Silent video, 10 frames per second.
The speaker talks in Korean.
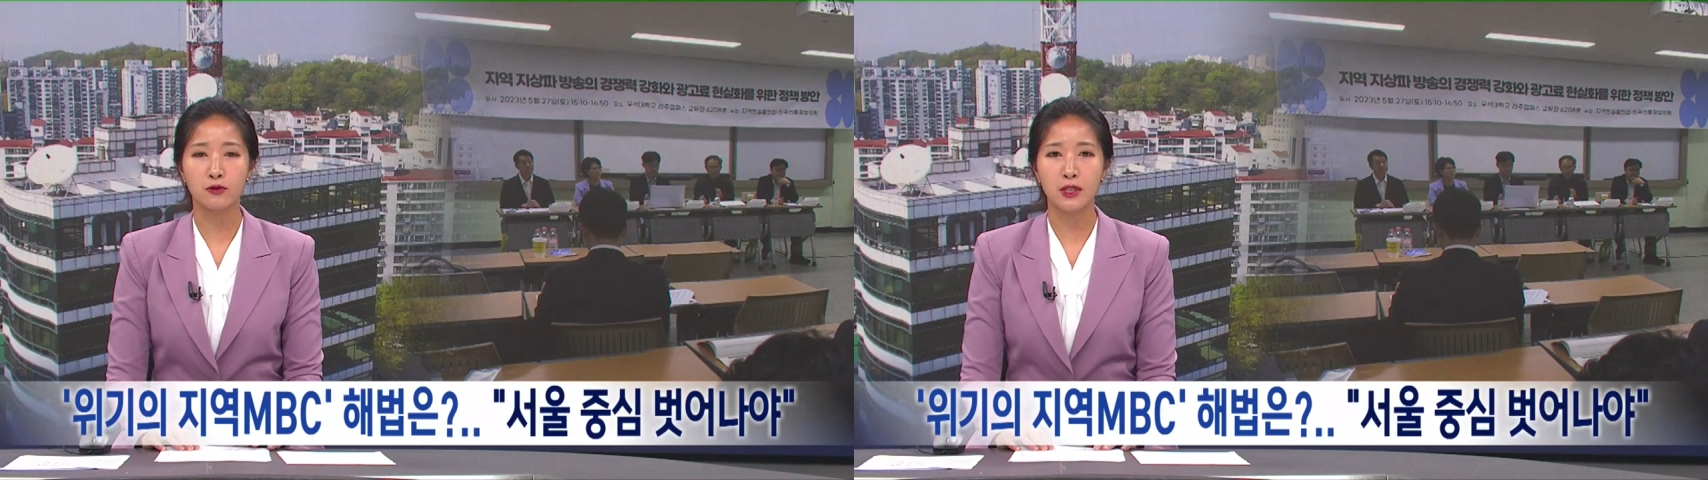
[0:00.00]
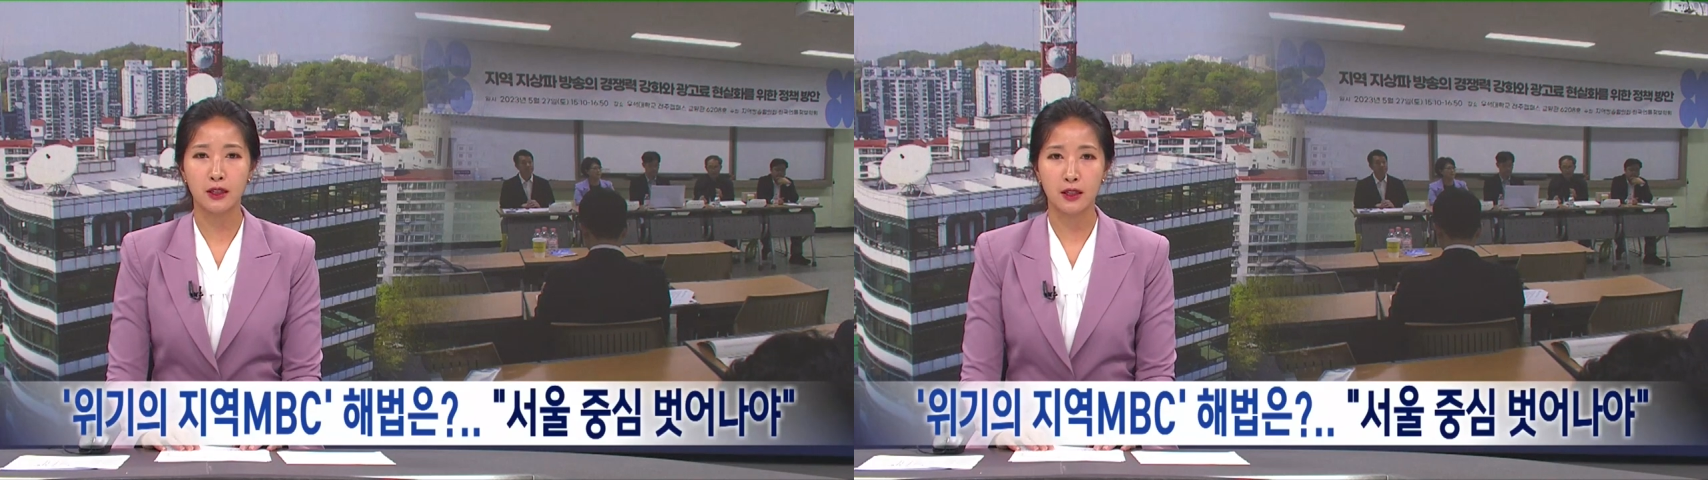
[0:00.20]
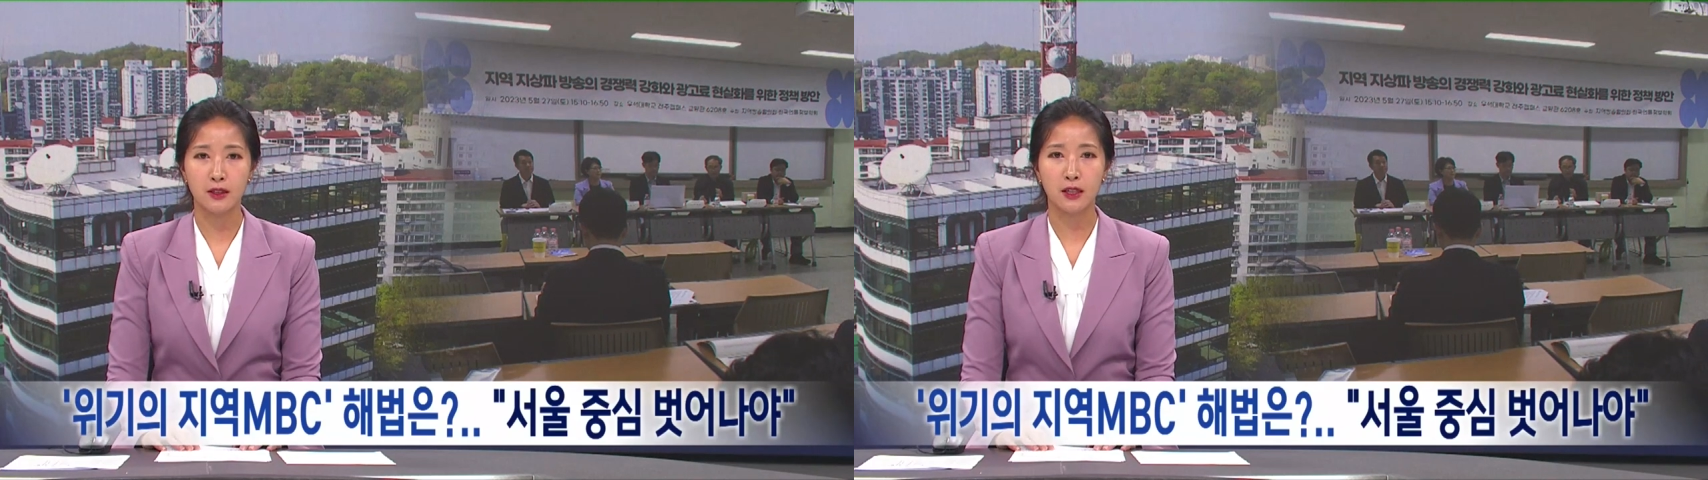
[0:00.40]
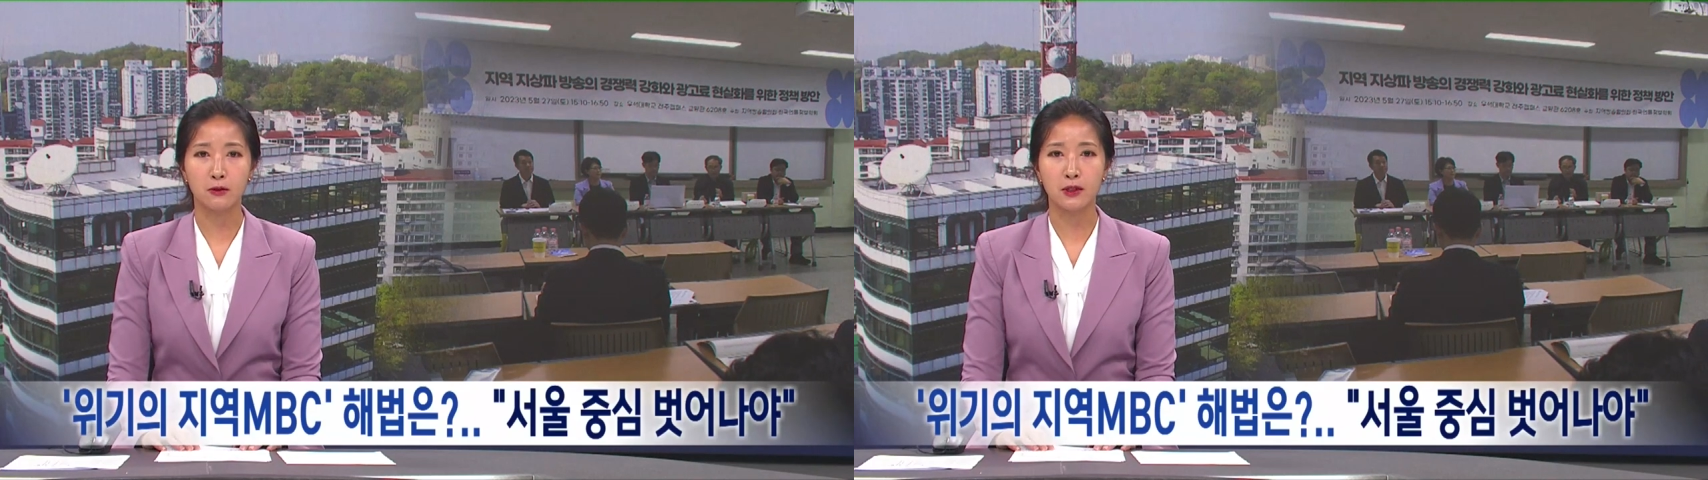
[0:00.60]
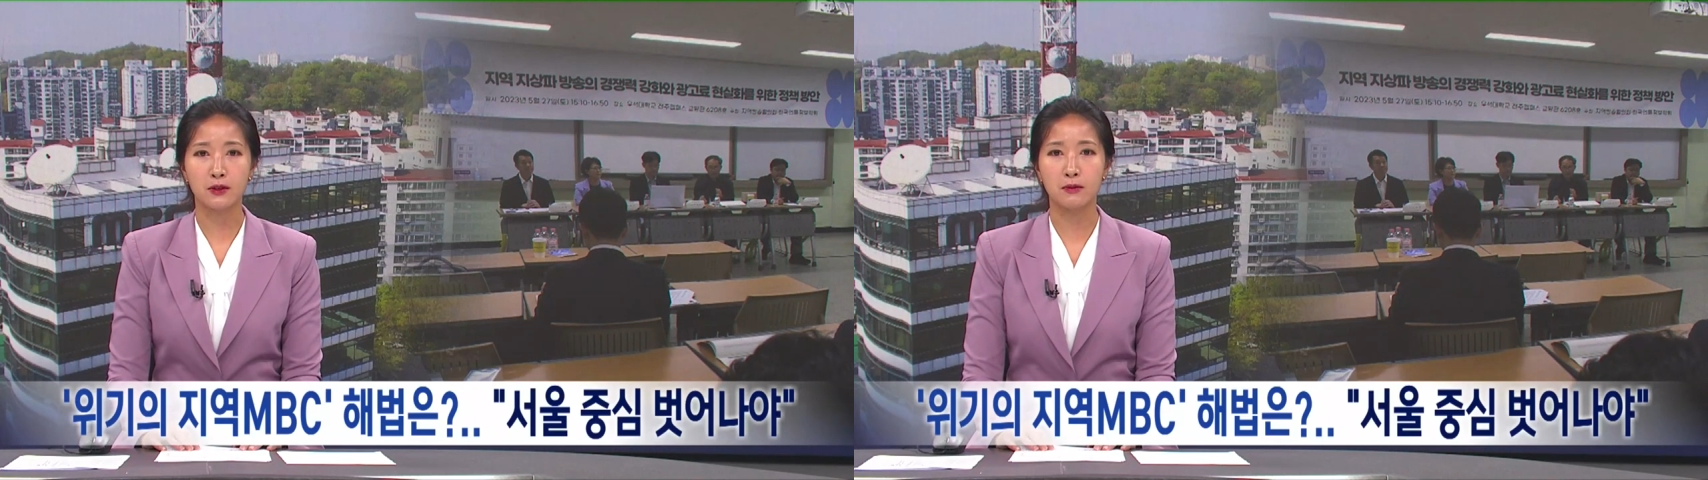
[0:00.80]
주장이
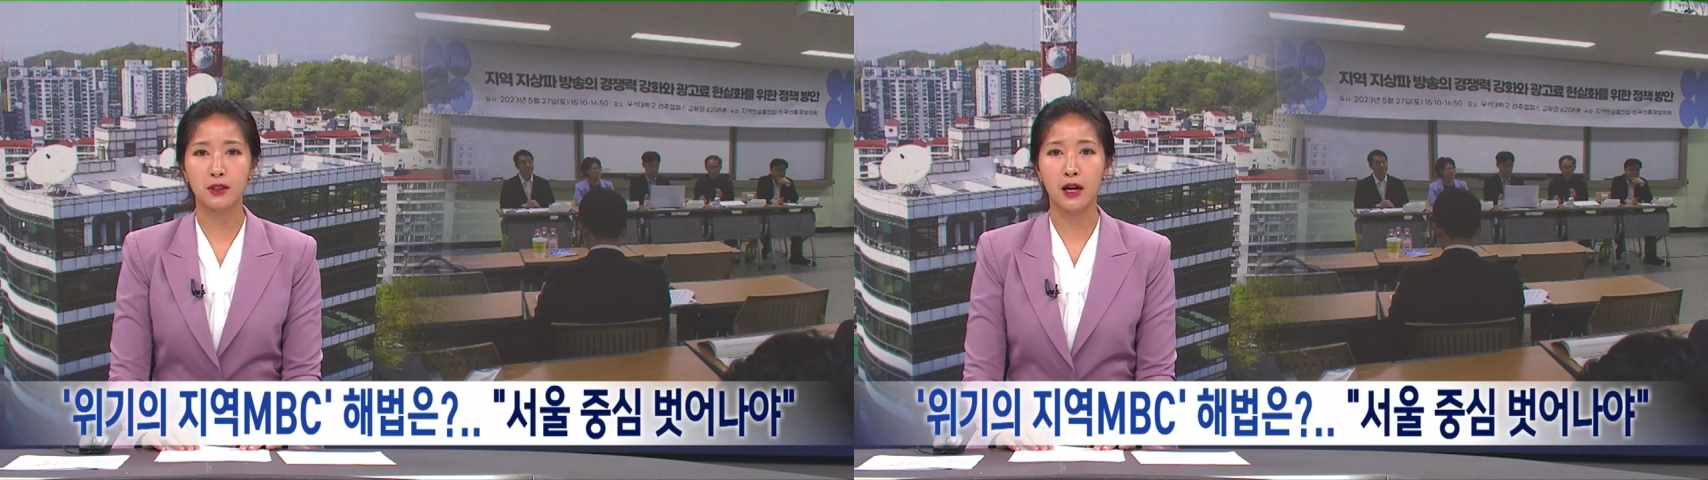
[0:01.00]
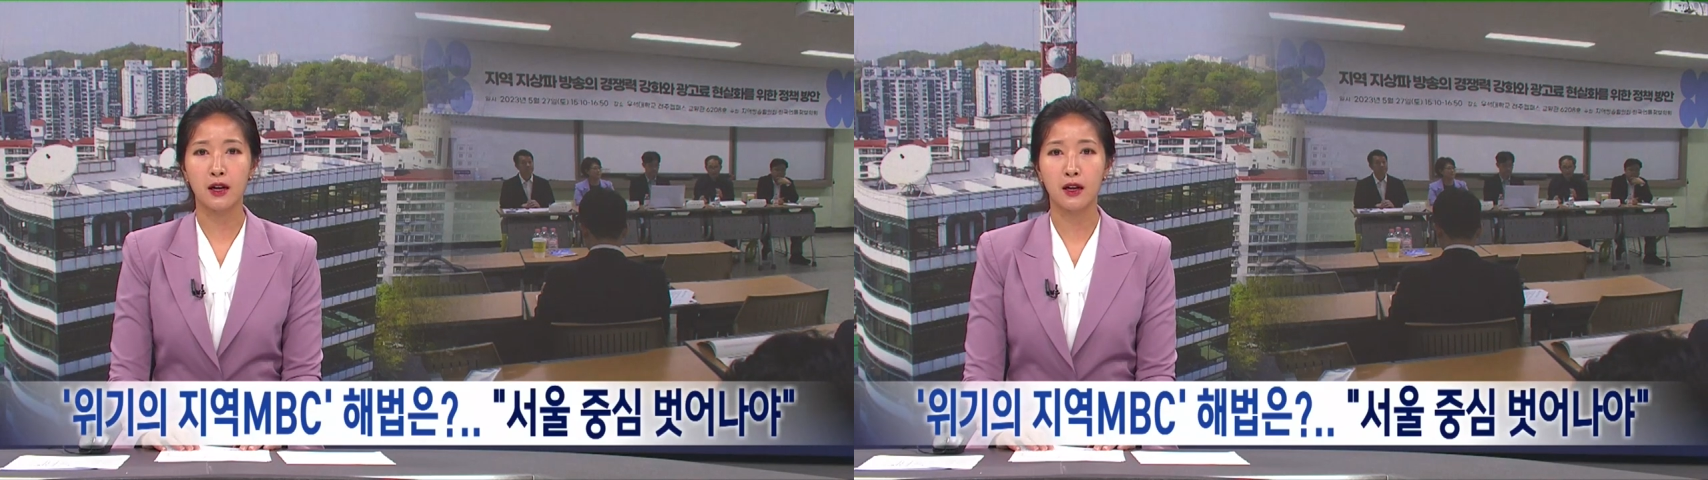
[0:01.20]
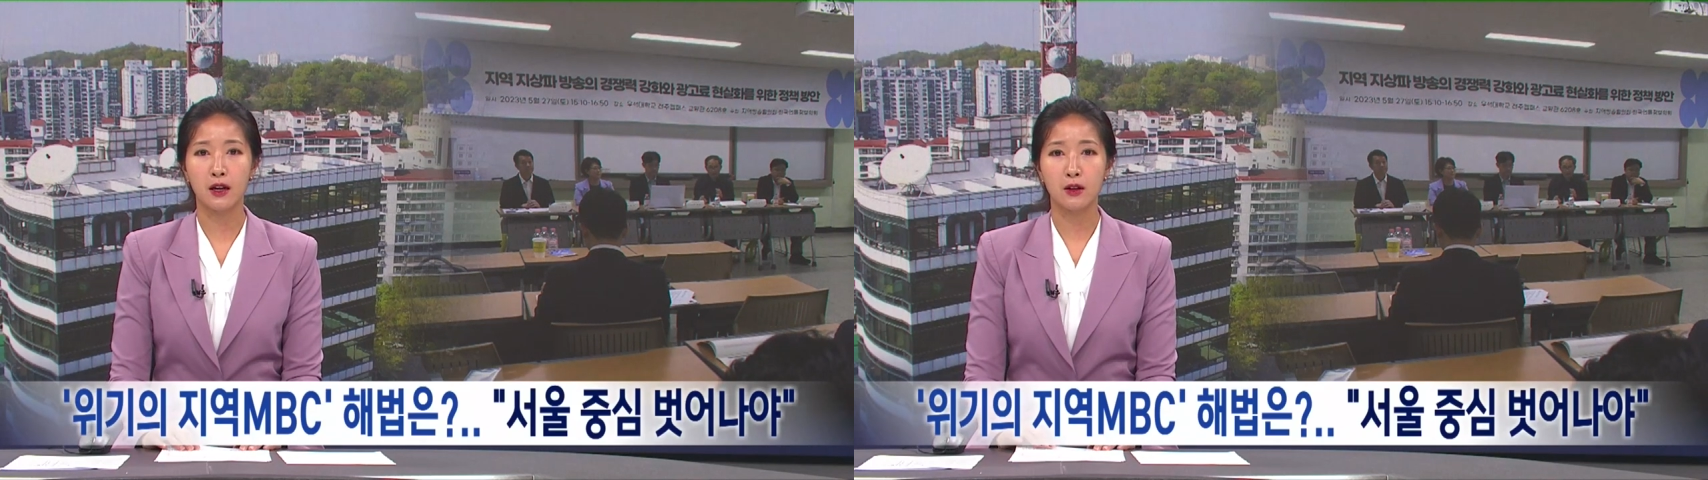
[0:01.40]
제기됐습니다.